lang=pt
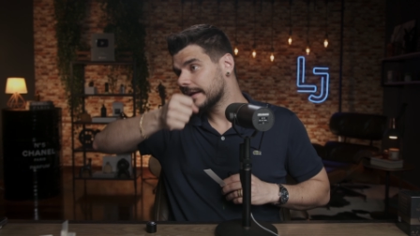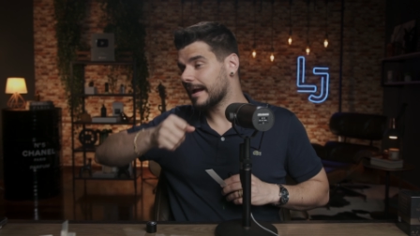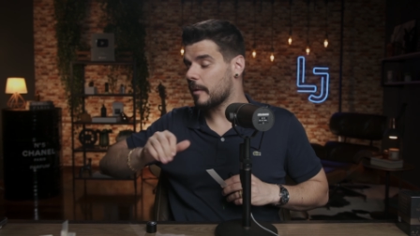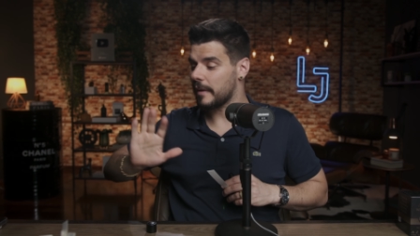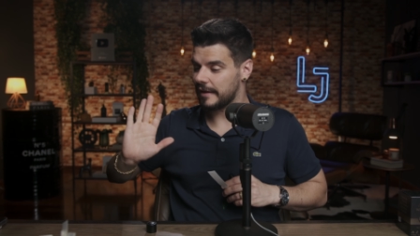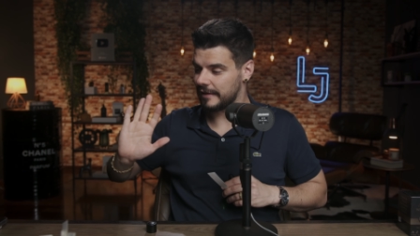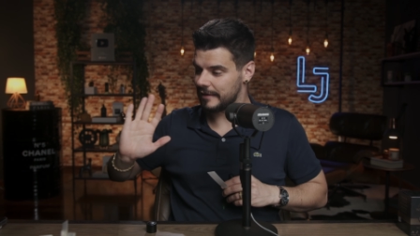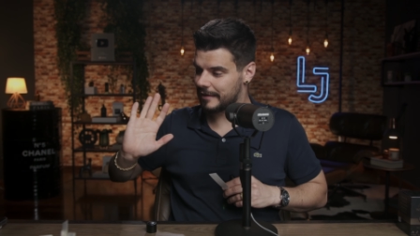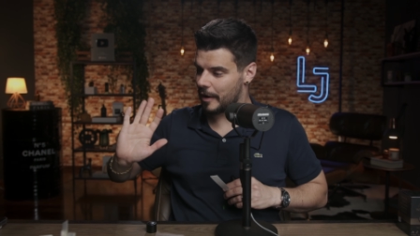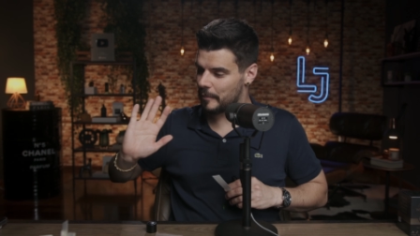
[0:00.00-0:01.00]
Calma
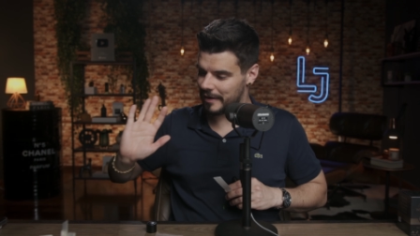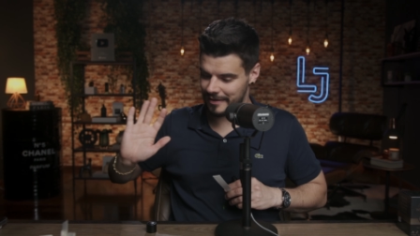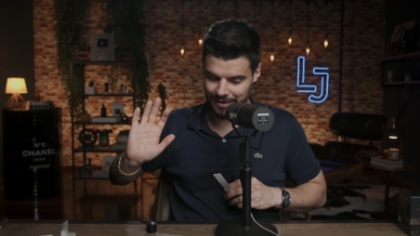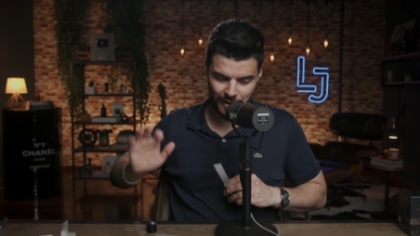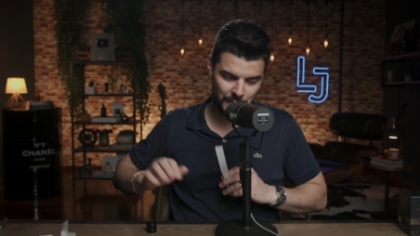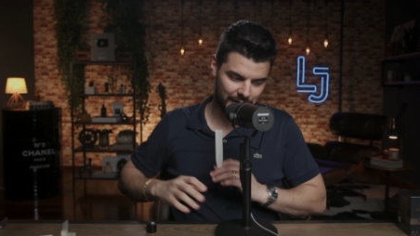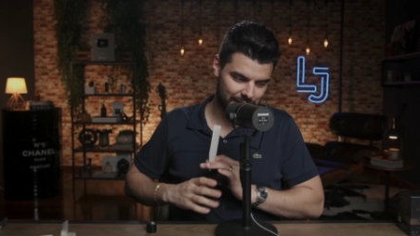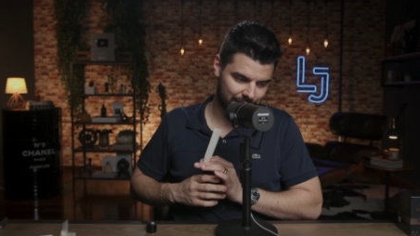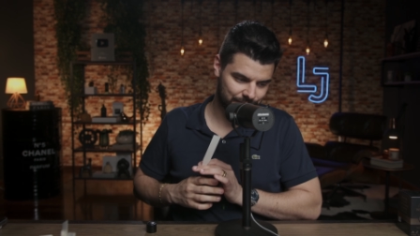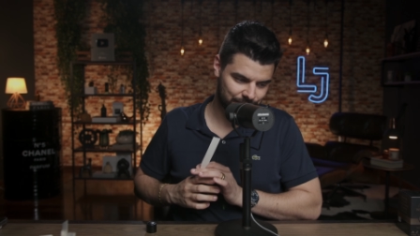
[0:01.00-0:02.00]
aí, calma aí, calma
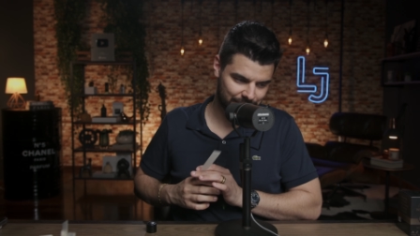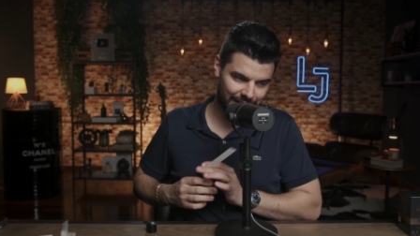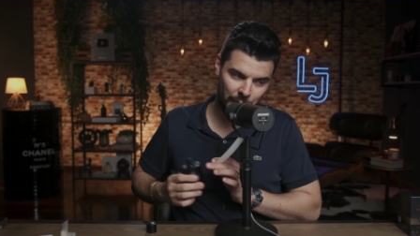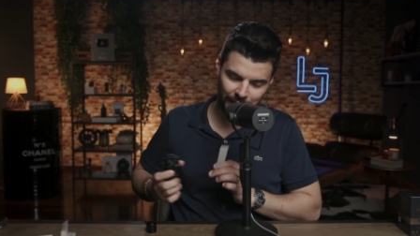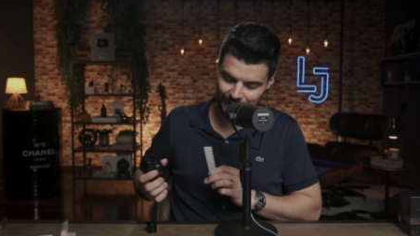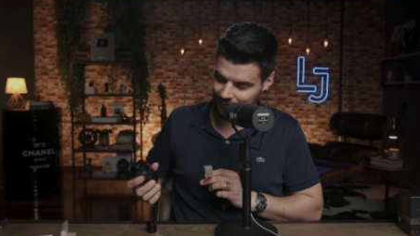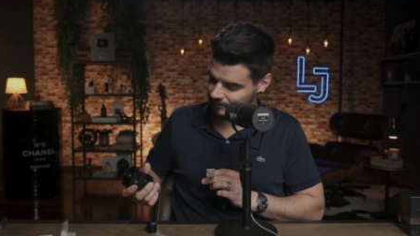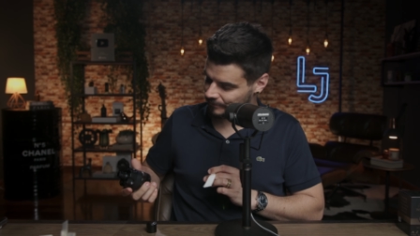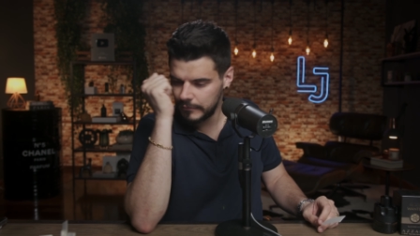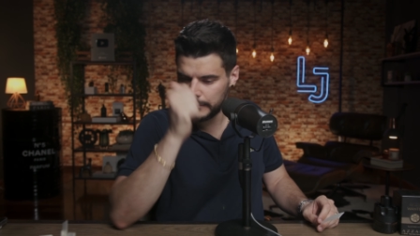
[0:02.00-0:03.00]
aí. Calma aí.
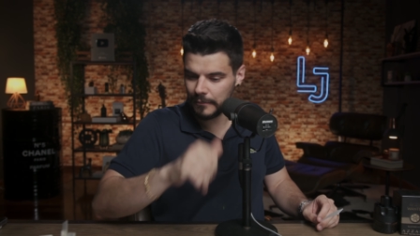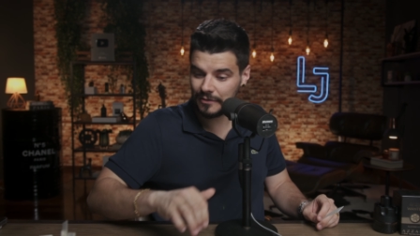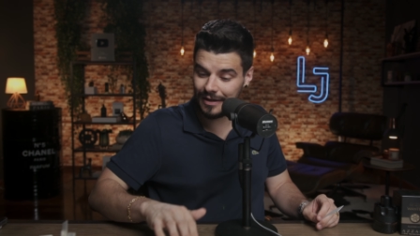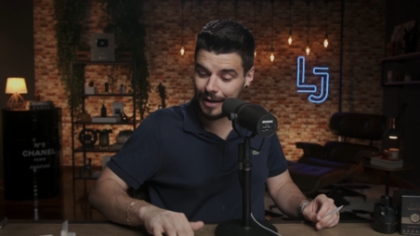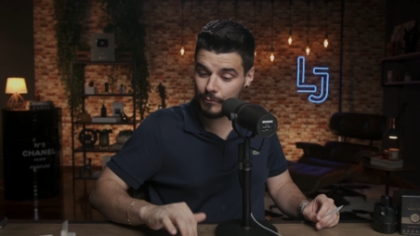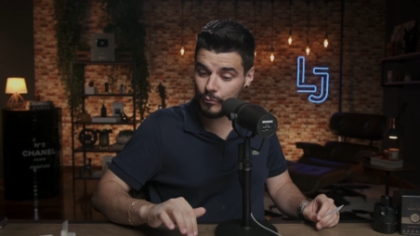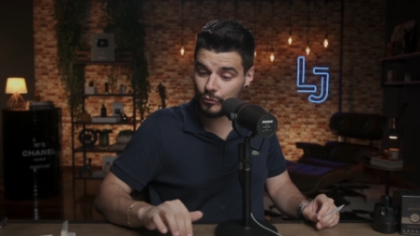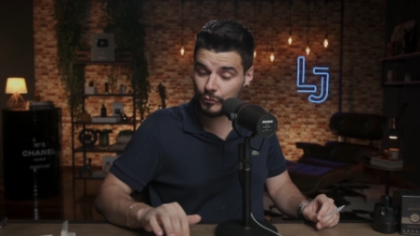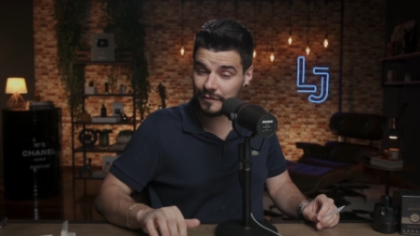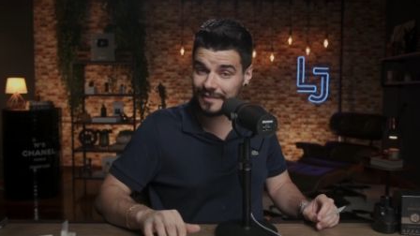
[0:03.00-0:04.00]
Mano, ele é
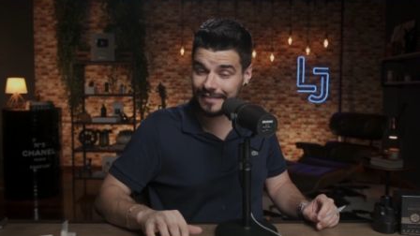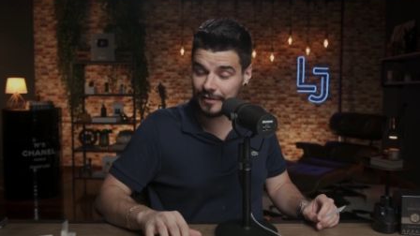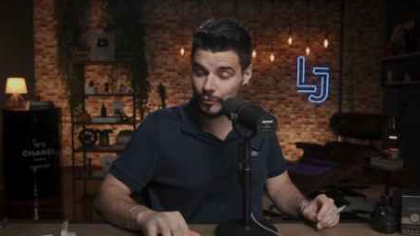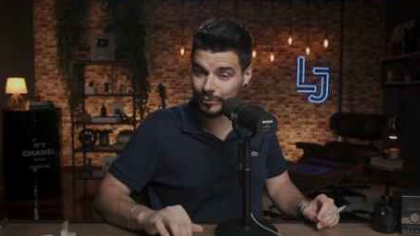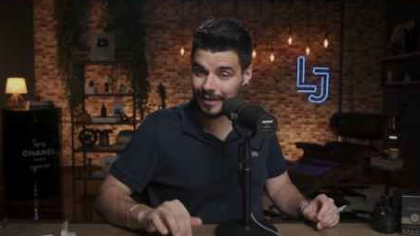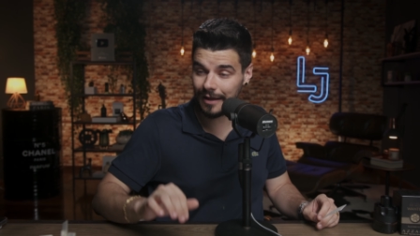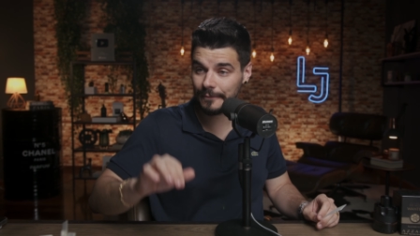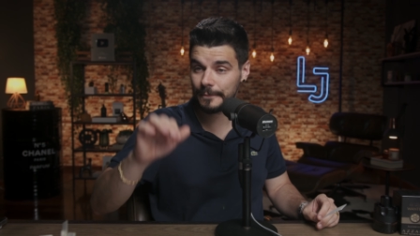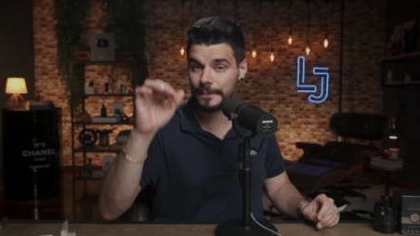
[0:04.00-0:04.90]
muito cítrico, tá?